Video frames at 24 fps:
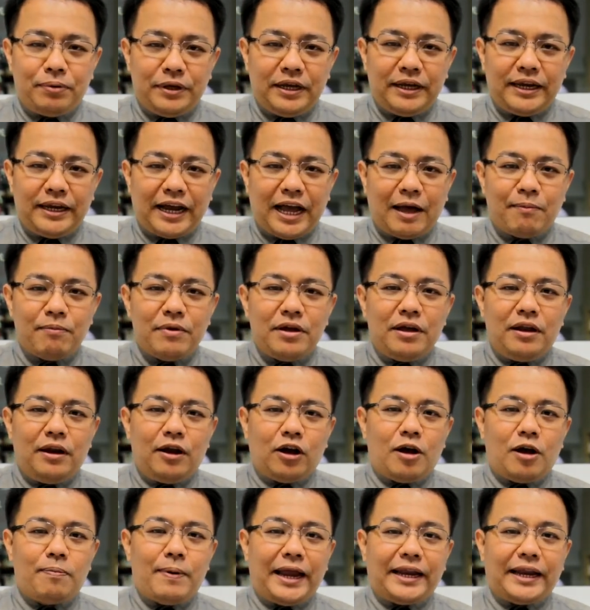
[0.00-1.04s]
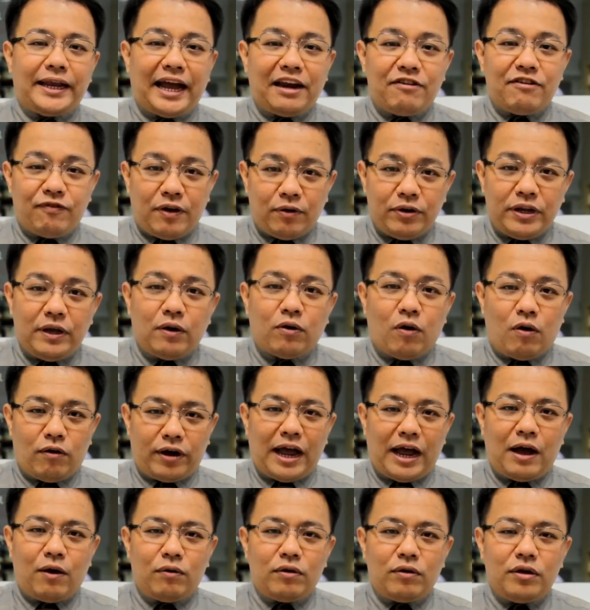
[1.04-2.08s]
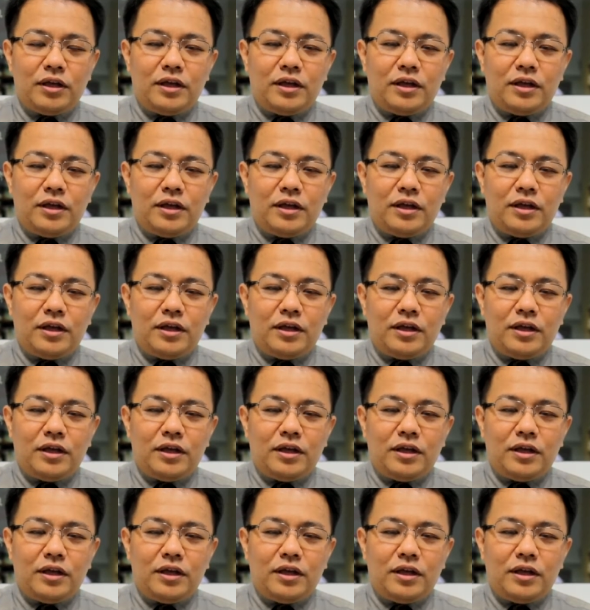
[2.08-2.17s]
ภีร์นะครับ แล้วก็ผ่านการเฝ้าเดี่ยวของเรา